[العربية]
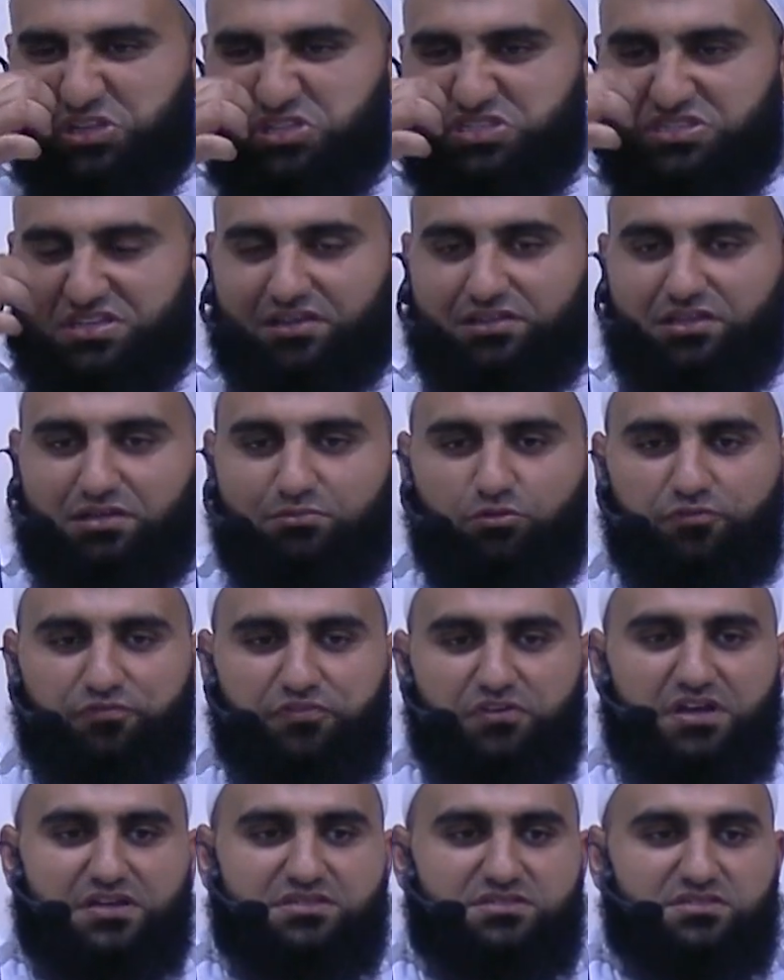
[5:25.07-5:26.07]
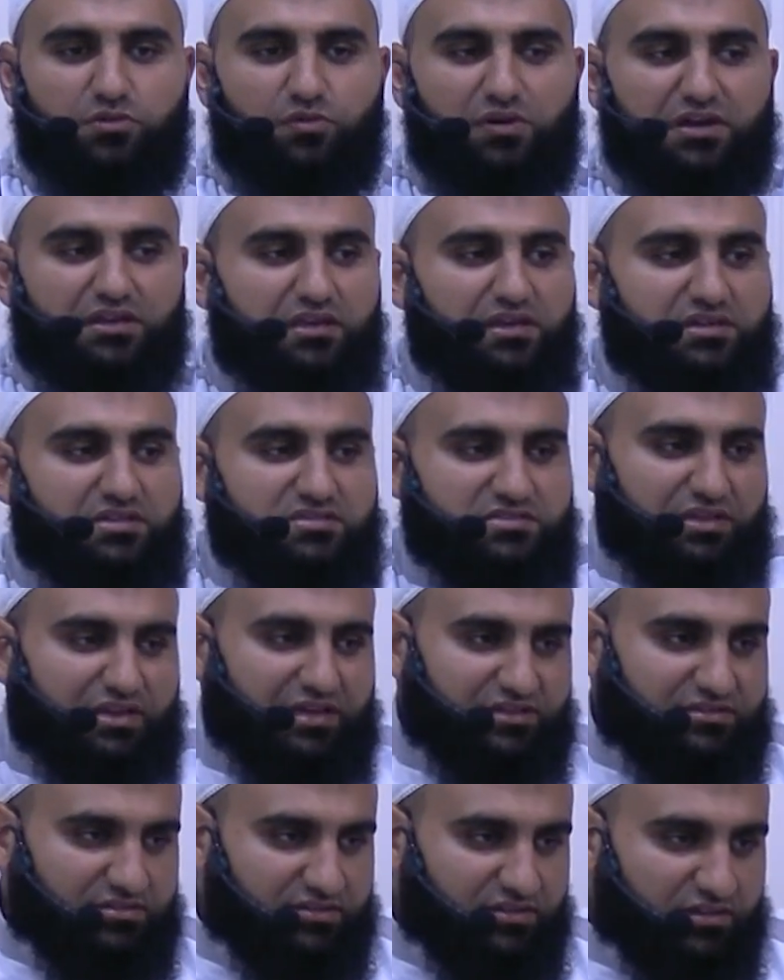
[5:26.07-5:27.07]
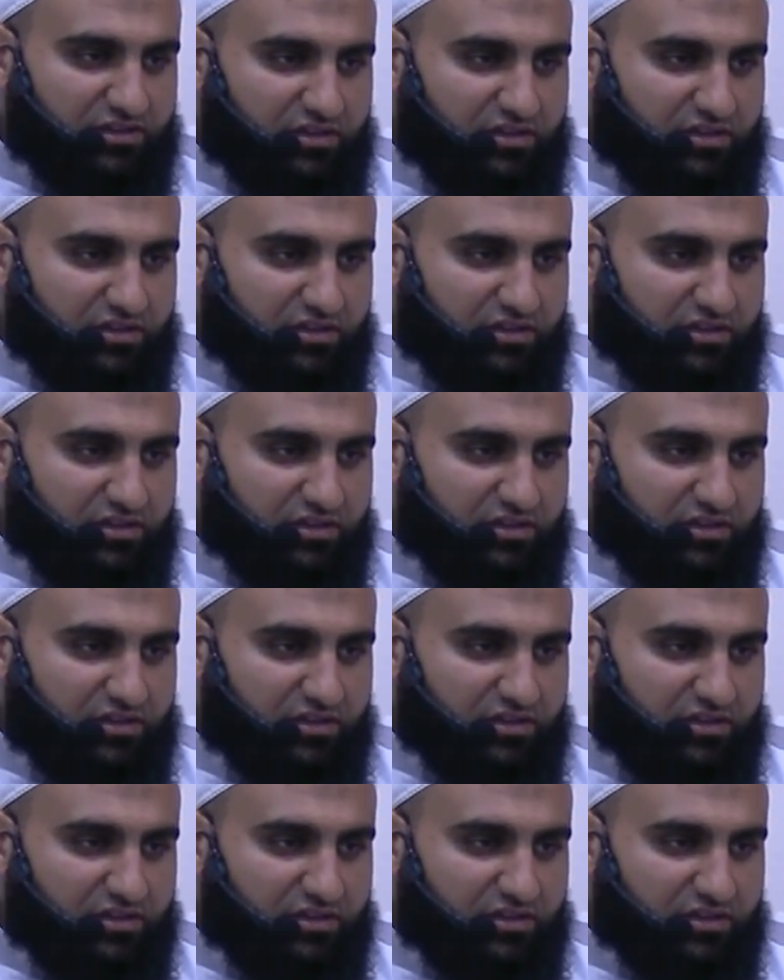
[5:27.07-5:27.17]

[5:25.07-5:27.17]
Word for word: تستخدم فيها السواك هي الصلاة